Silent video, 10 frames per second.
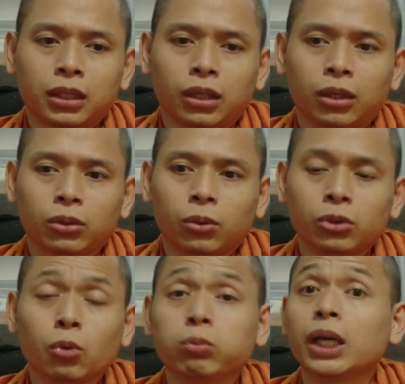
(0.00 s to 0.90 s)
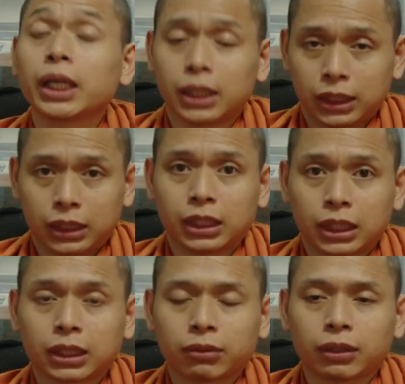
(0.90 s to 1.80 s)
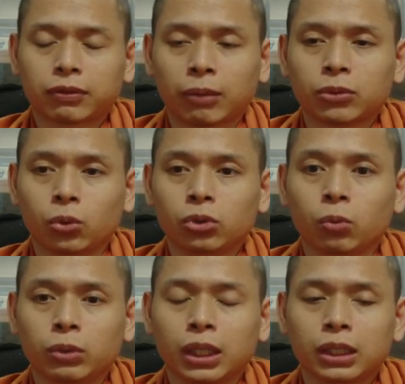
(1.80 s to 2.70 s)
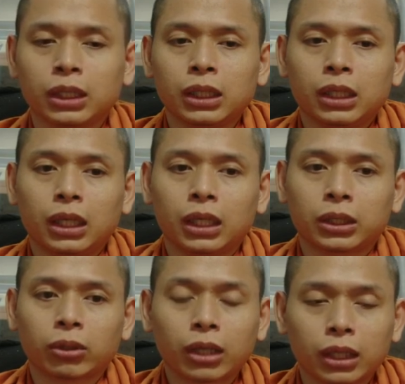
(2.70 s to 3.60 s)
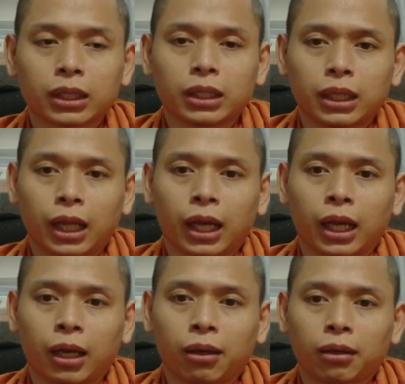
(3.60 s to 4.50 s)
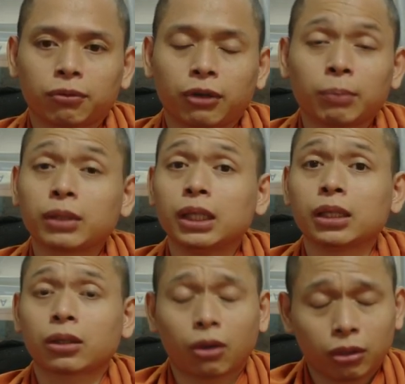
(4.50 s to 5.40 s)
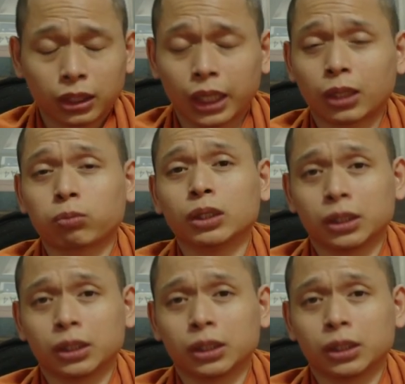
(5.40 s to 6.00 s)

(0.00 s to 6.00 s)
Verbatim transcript: à, của dục giới à, cái phạm trù của dục giới à, cho nên á, là phạm thiên có thể đọc được